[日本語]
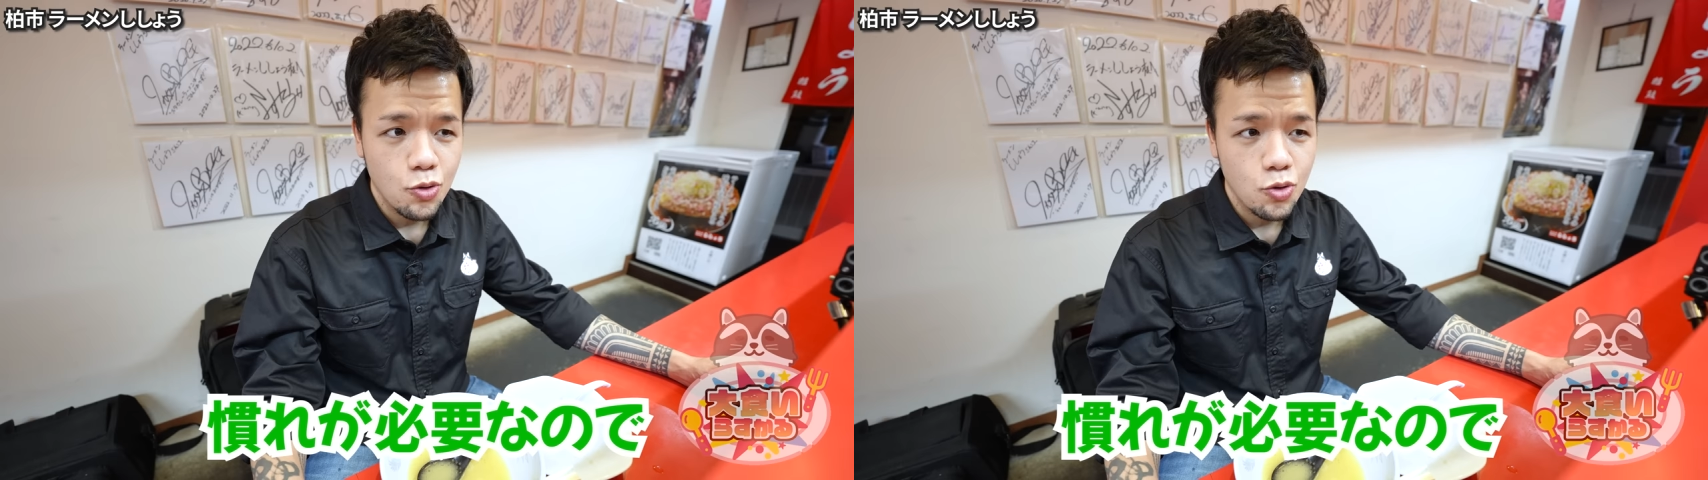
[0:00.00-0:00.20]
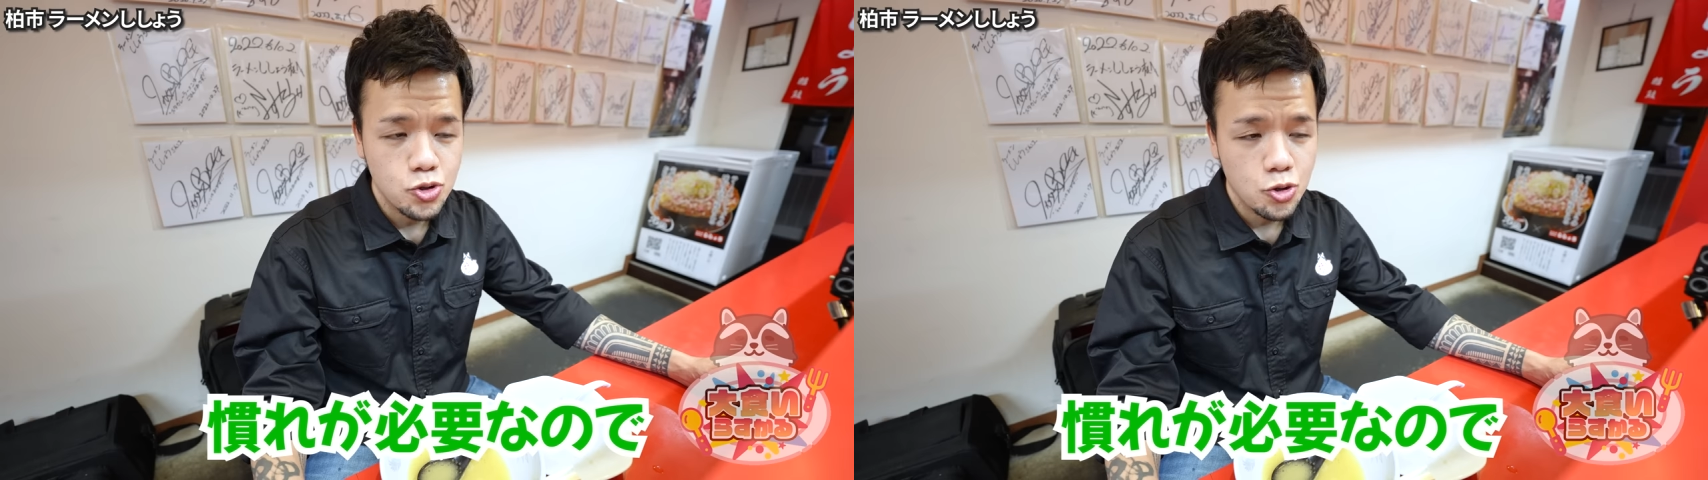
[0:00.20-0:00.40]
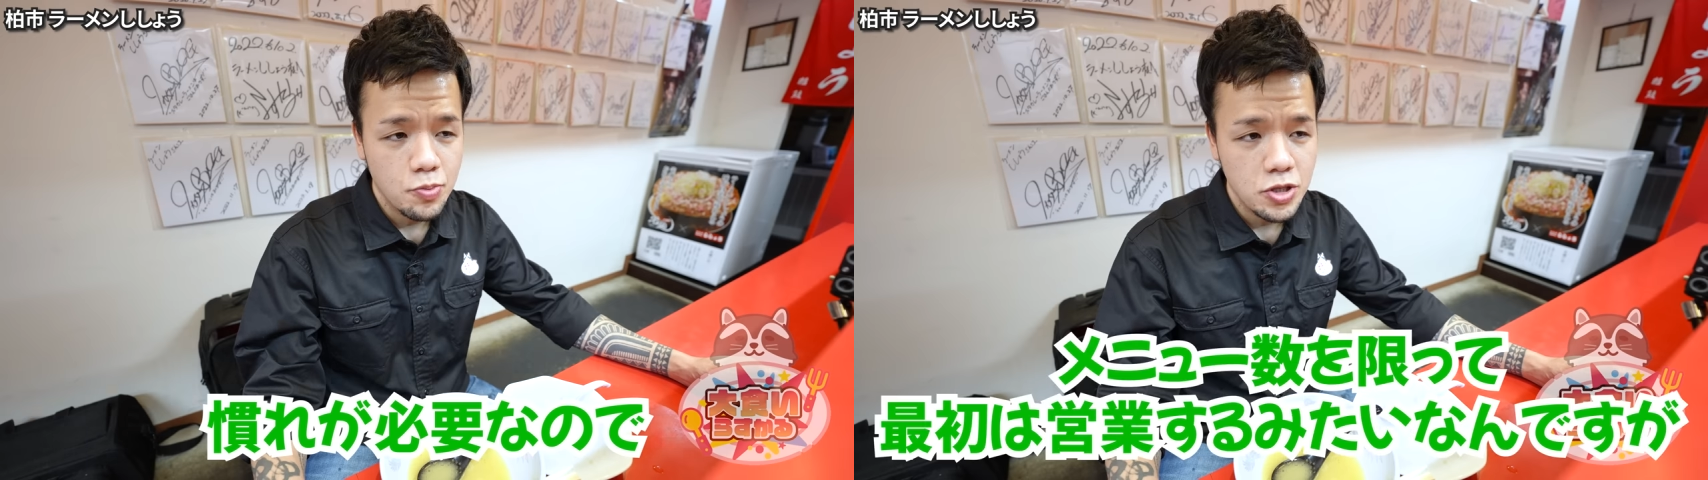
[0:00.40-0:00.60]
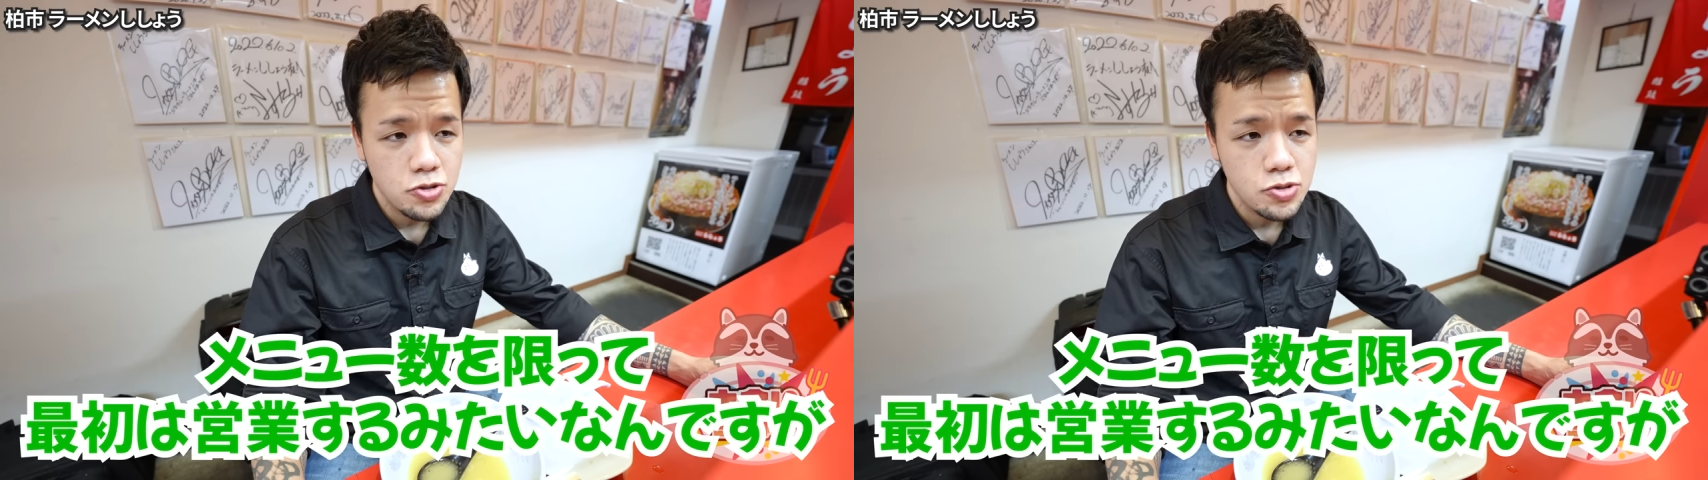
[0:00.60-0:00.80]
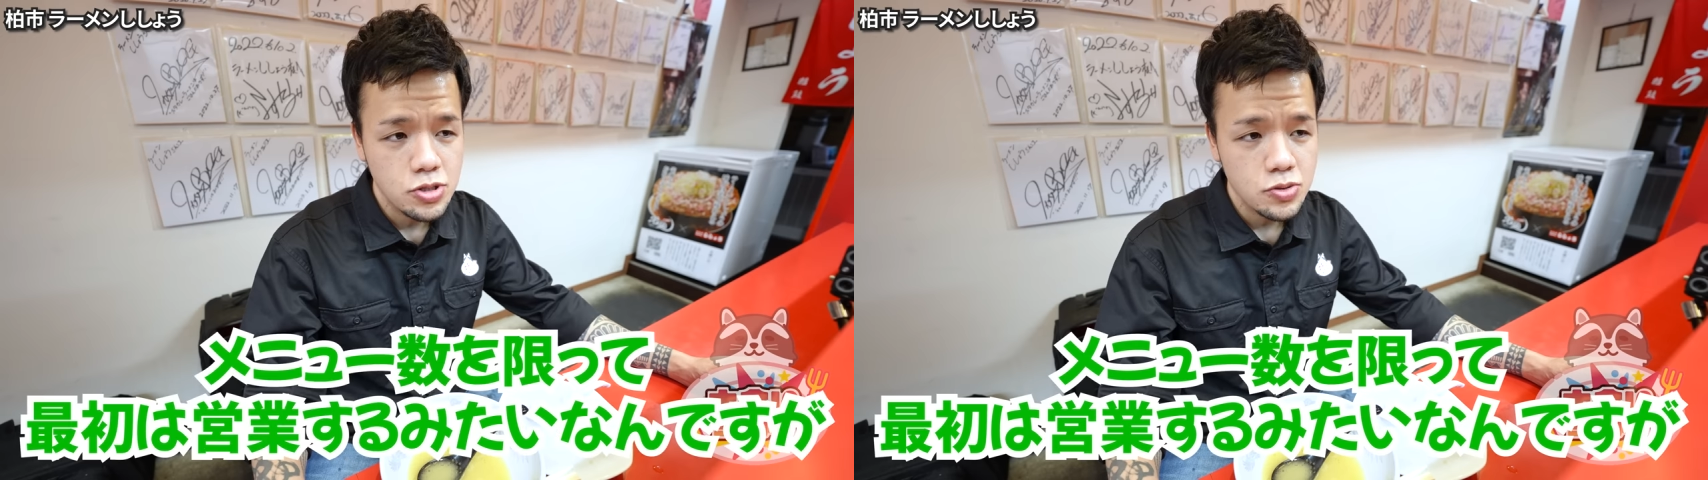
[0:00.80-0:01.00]
こう、ちょっと
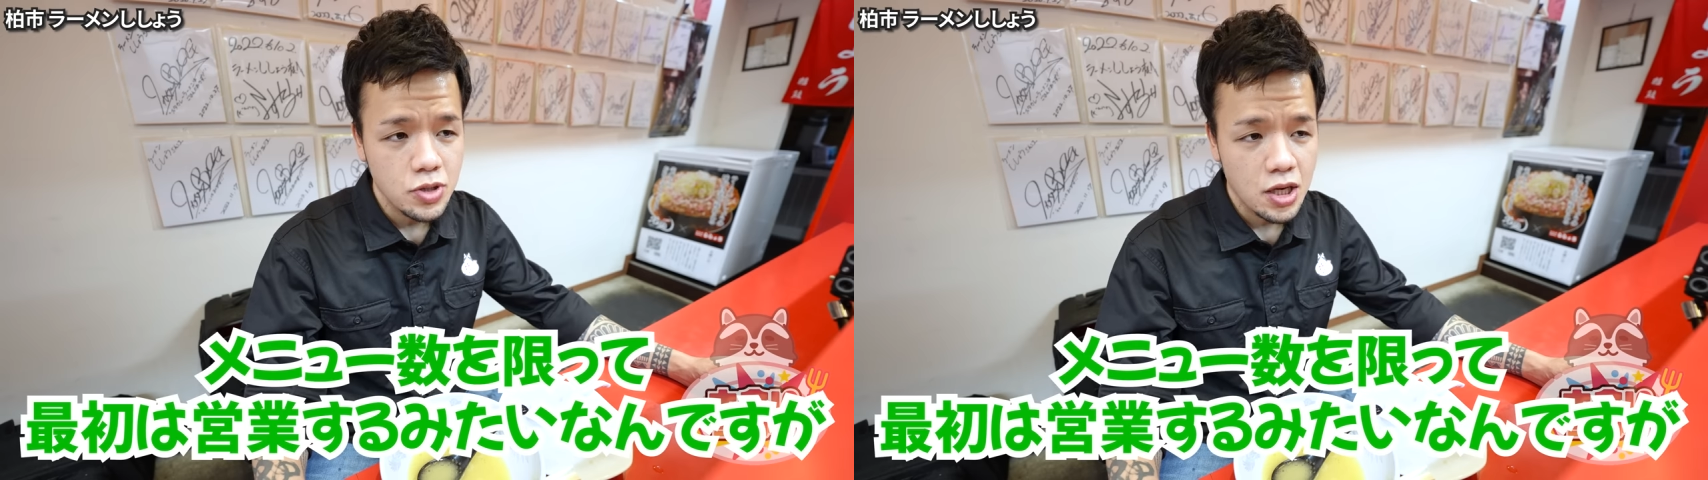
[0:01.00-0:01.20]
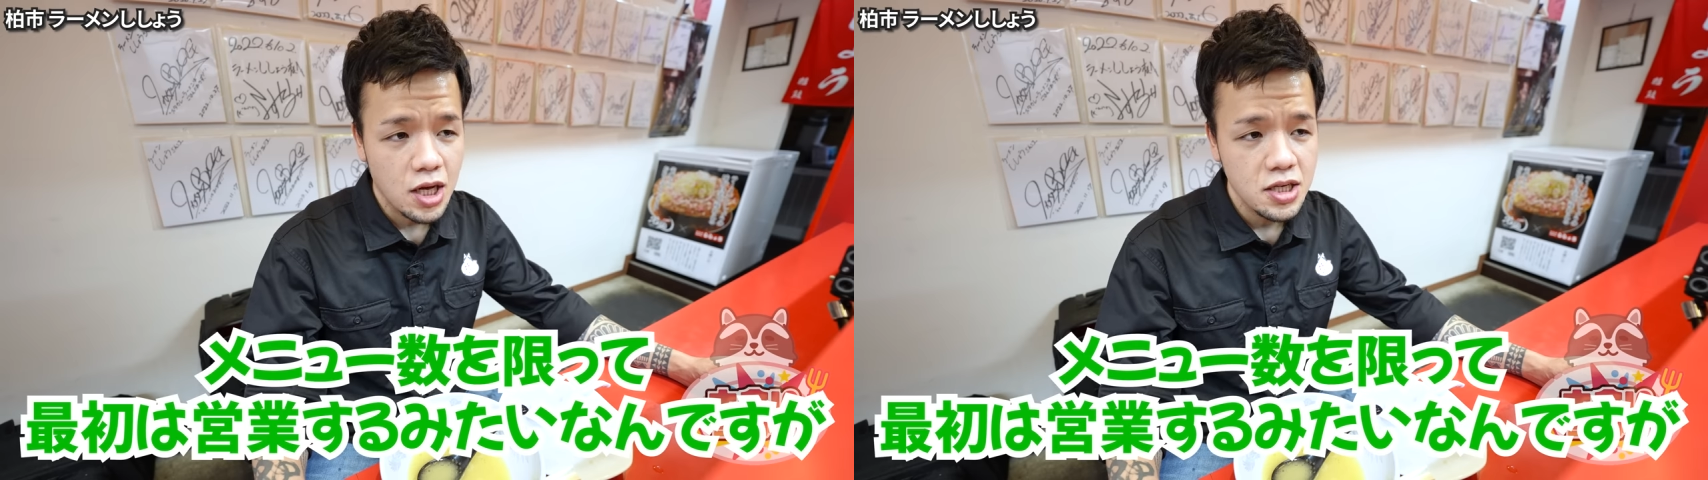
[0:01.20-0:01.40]
メニュー数をね、